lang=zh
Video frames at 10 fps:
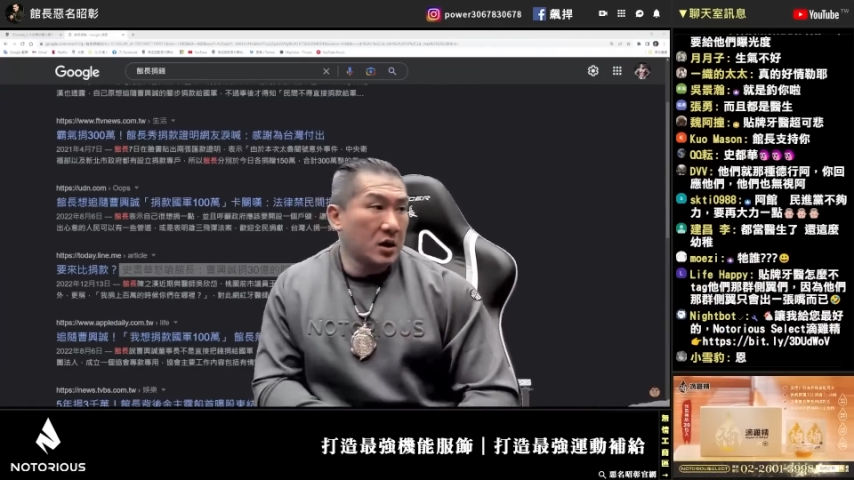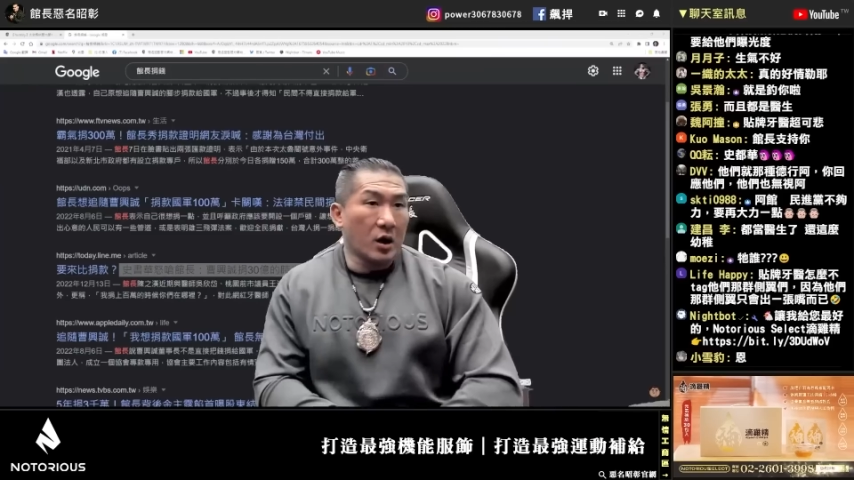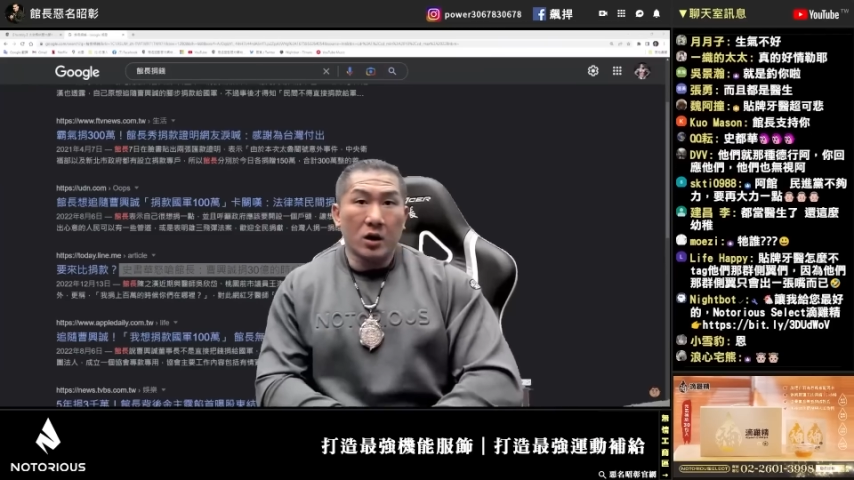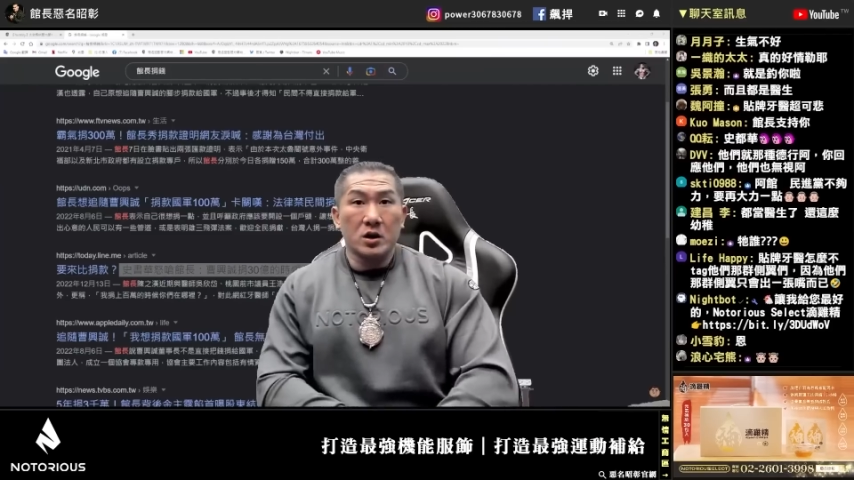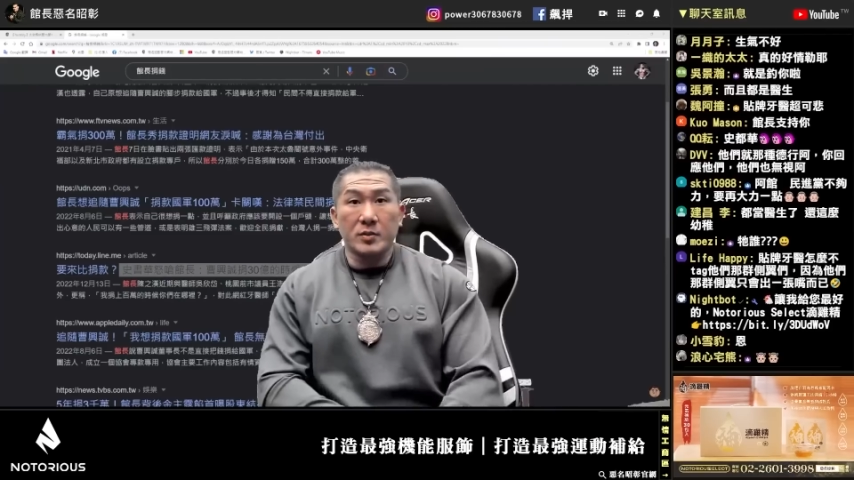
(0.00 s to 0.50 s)

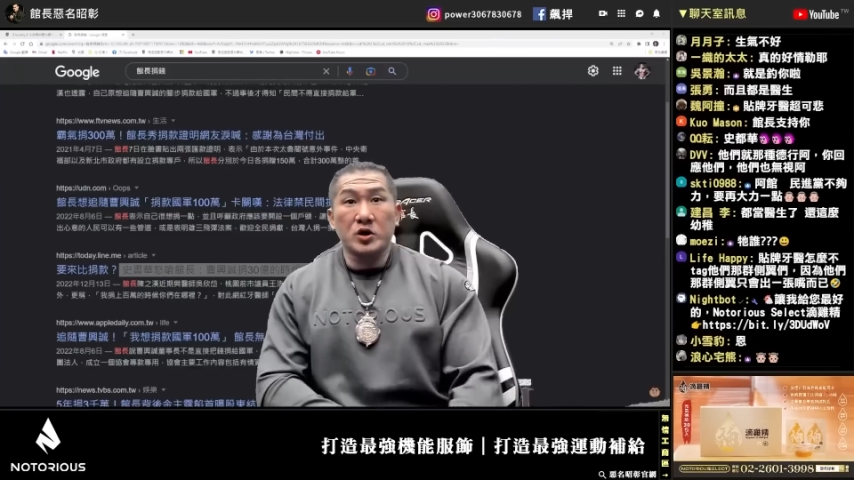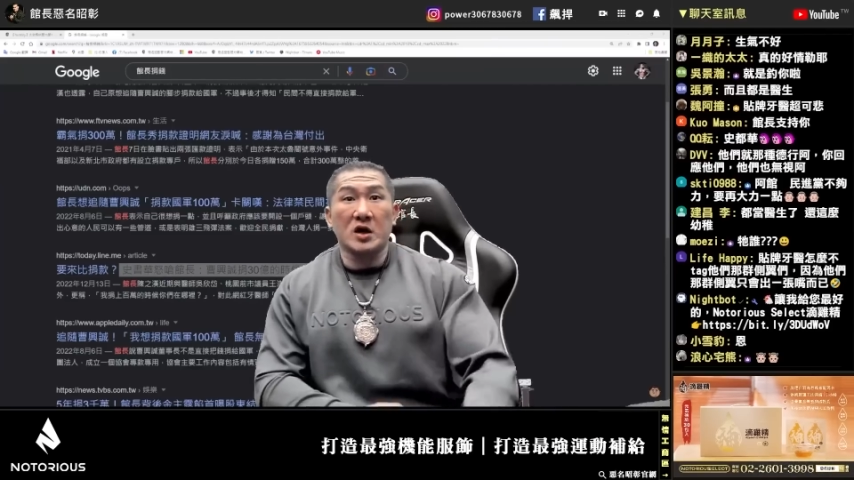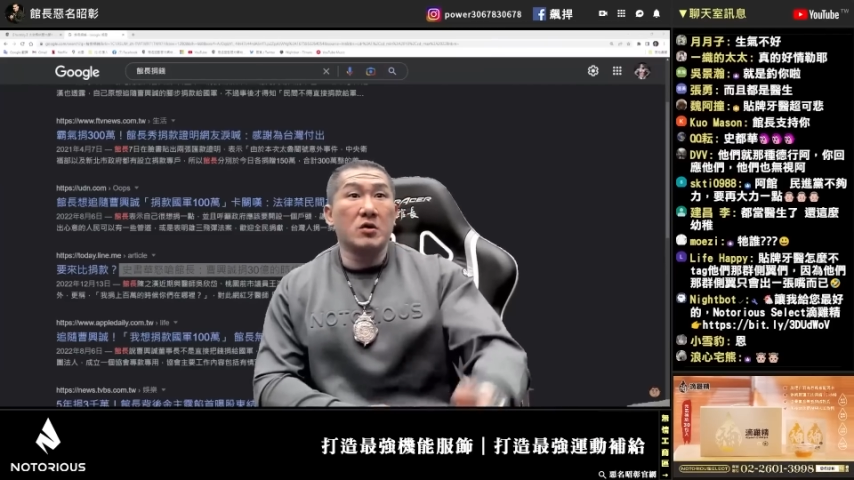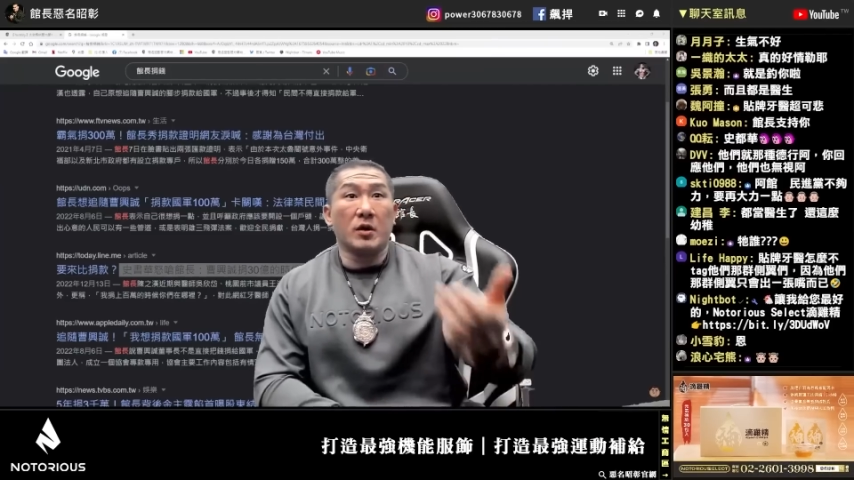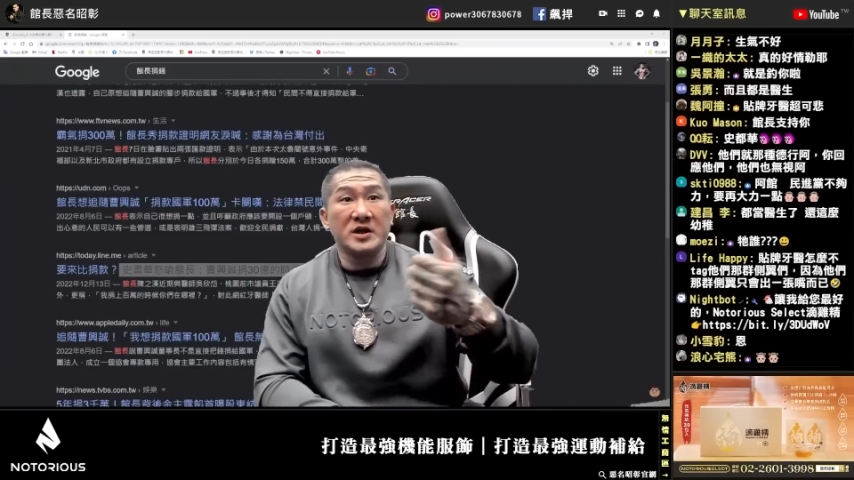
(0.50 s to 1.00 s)
哦，你不
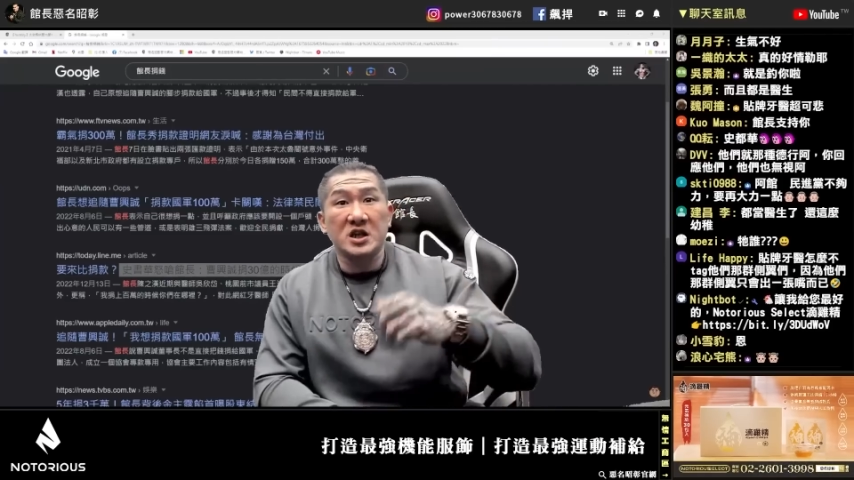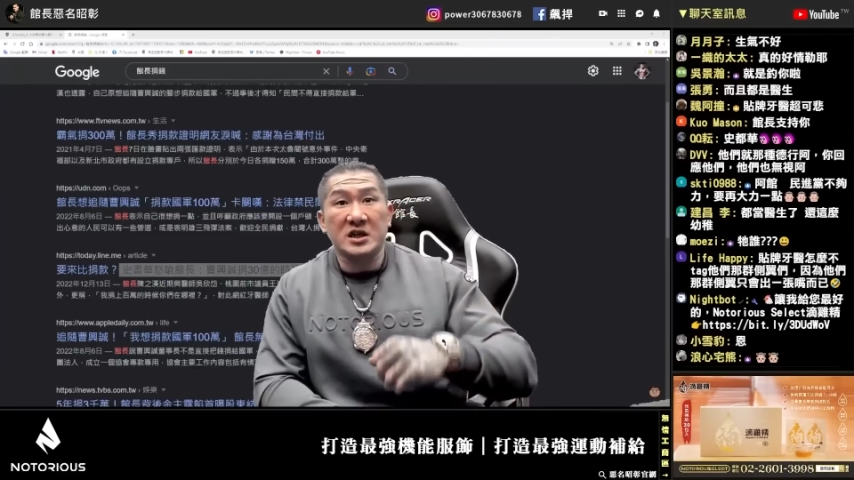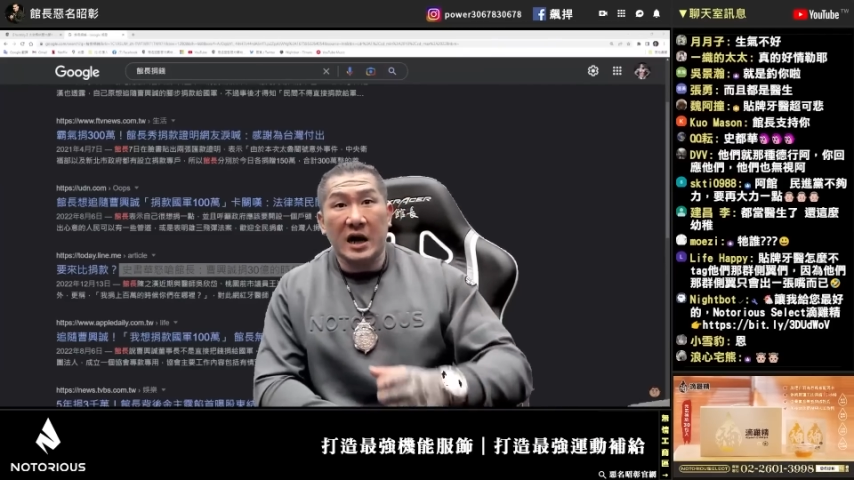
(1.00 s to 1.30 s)
听我民进